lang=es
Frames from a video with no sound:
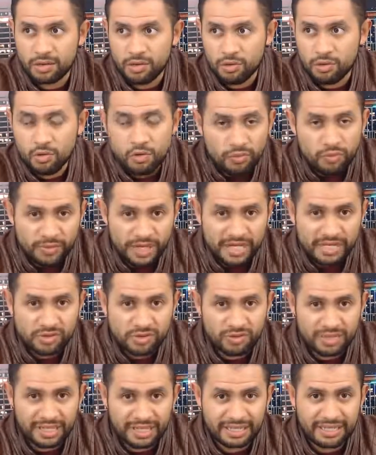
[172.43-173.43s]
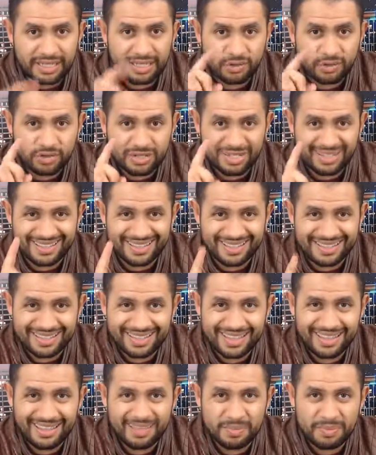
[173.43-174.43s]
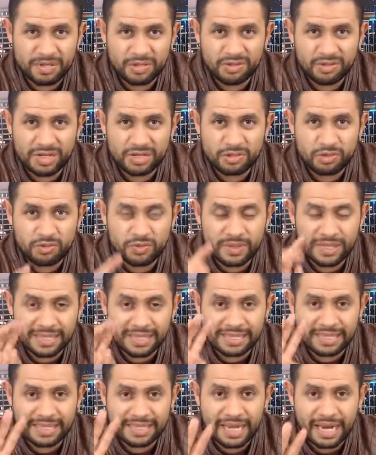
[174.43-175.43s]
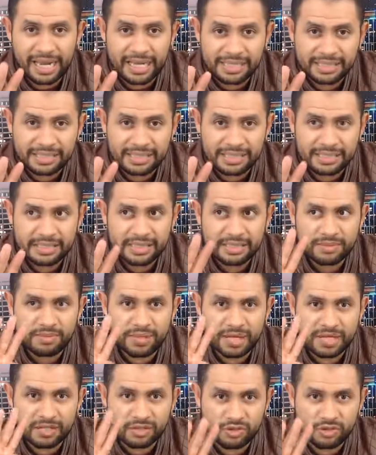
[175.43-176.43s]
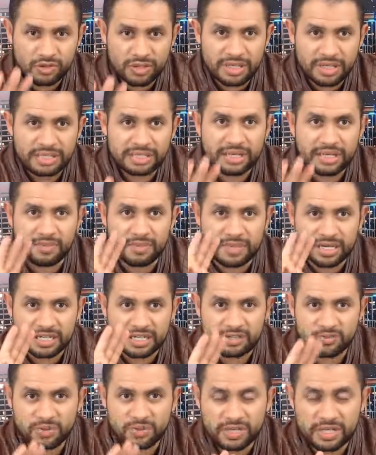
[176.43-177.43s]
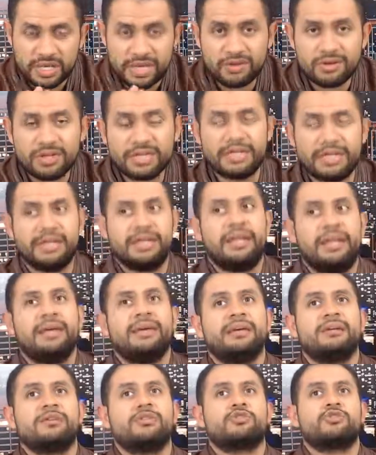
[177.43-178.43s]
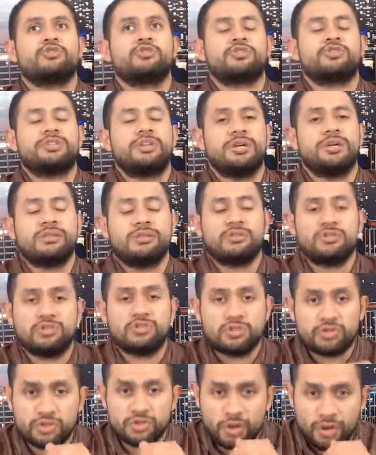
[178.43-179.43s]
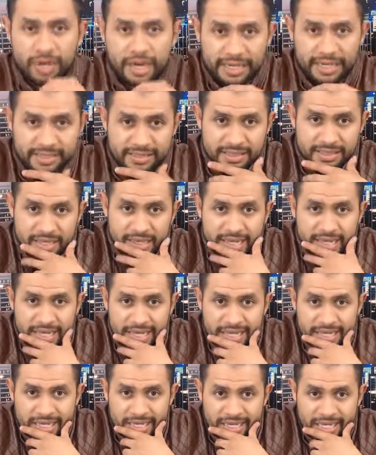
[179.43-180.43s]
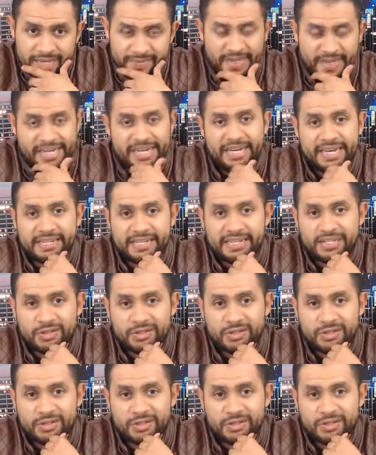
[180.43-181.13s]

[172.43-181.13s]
un mes contactando 87 personas, tuve 3 personas que me respondieron y generé 200 dólares. Imagínate